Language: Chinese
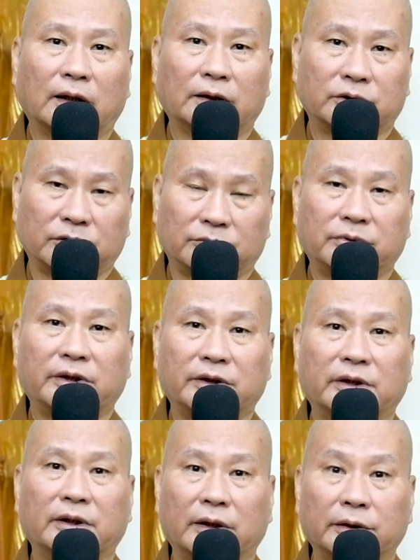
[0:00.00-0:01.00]
呢只会
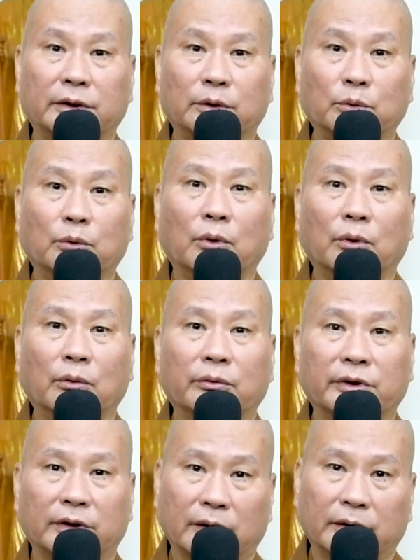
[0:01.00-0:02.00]
越来越多、
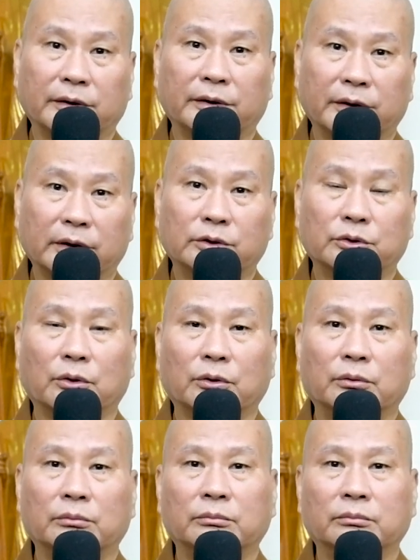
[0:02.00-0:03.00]
越来越严重，
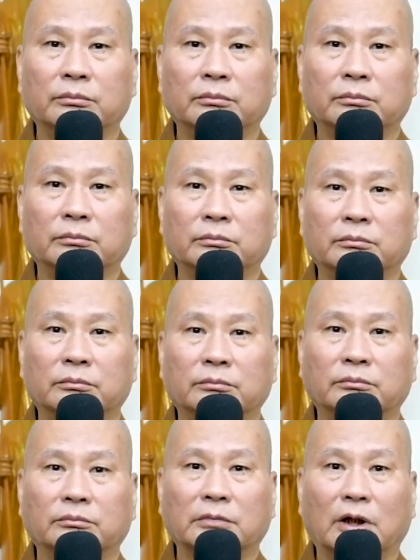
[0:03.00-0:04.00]

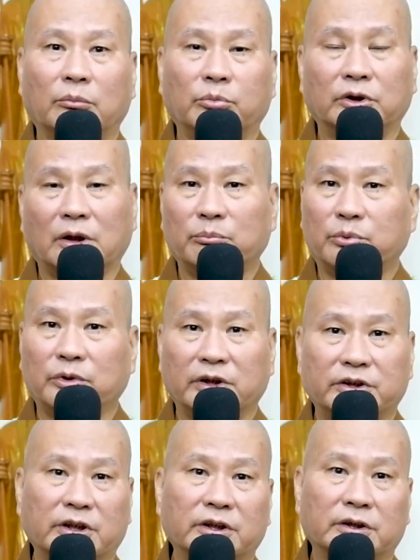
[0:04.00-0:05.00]
啊，不但不
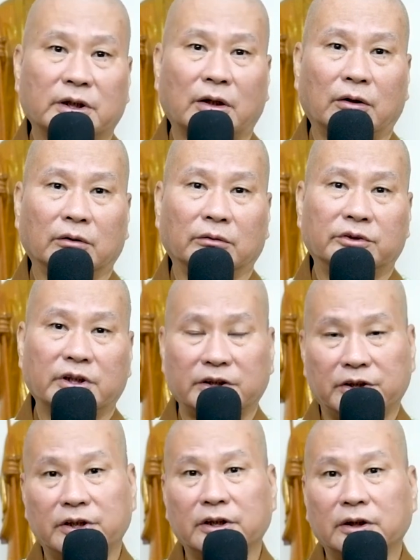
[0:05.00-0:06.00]
会减少、
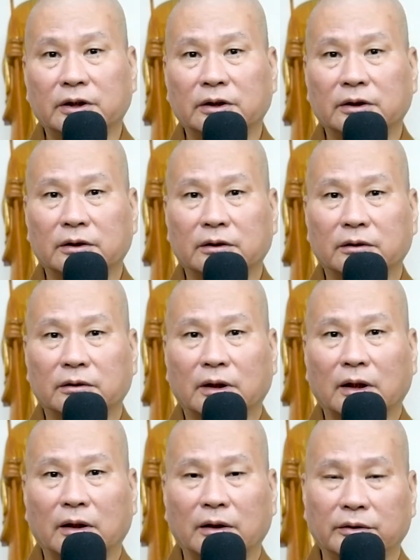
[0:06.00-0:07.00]
减轻。
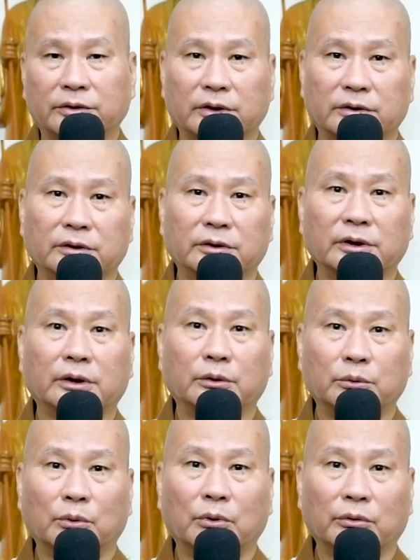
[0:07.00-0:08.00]
啊，而且是越
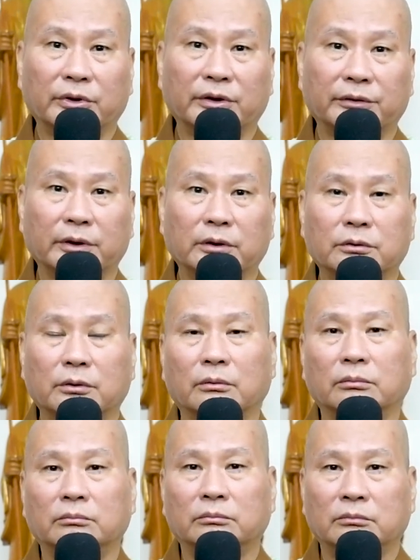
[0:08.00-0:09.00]
多越严重，
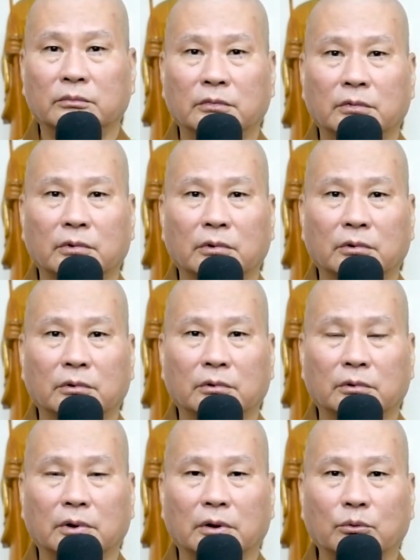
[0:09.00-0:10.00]

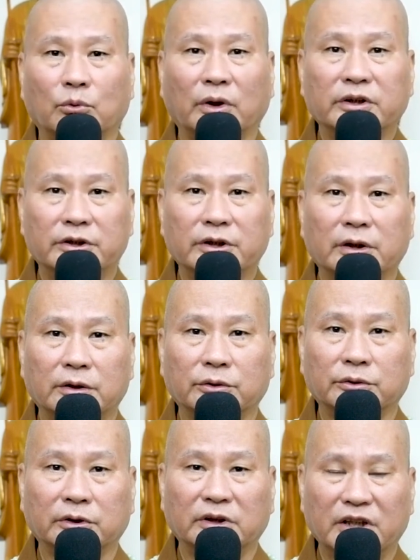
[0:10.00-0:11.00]
啊，关键
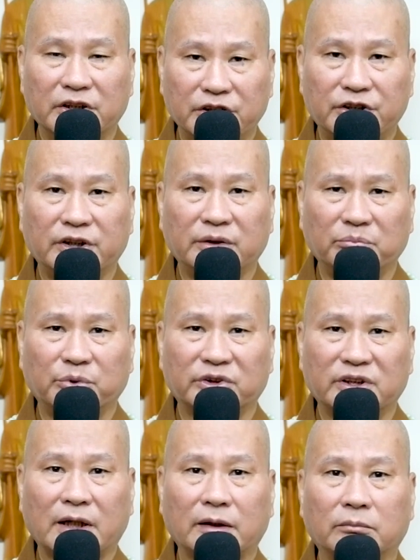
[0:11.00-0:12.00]
就是人心不
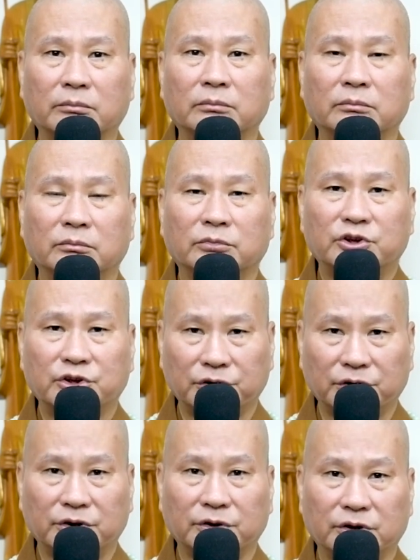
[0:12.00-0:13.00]
善，
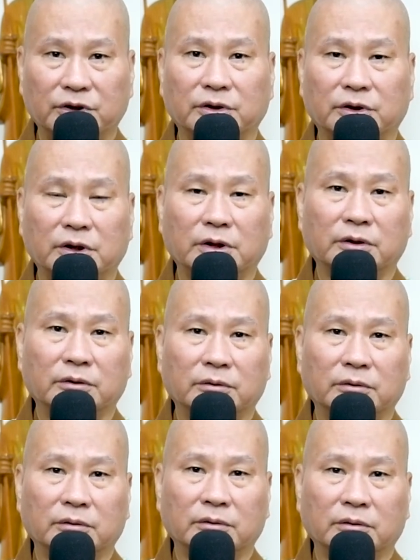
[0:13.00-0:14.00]
自私自利，
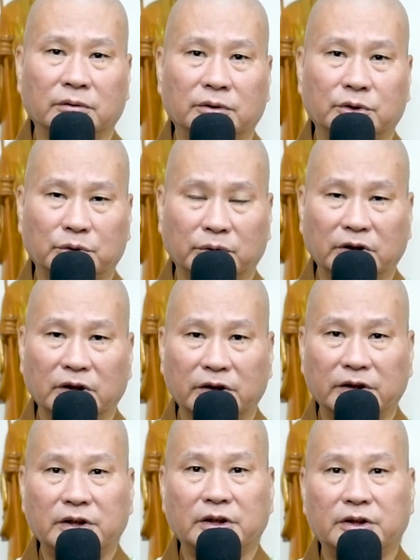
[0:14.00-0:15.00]
损
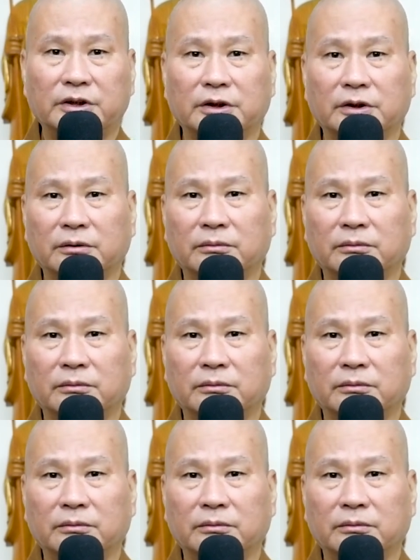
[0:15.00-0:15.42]
人利己，